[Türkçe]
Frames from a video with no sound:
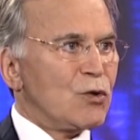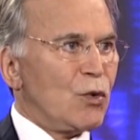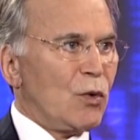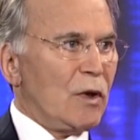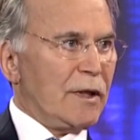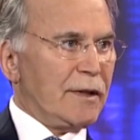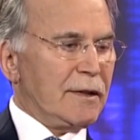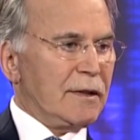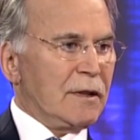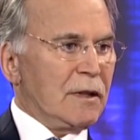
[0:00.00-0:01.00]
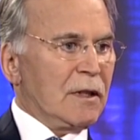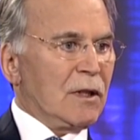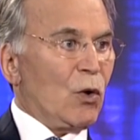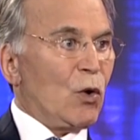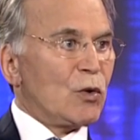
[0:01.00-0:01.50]
sorunları
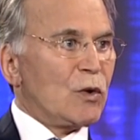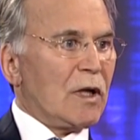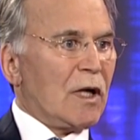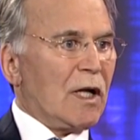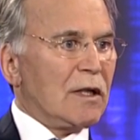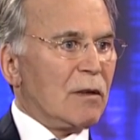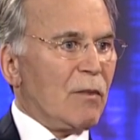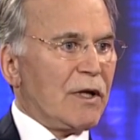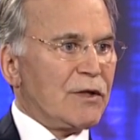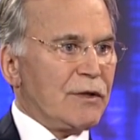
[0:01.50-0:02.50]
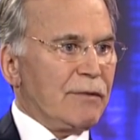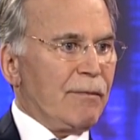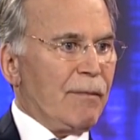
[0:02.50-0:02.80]
ortadan kaldırmak için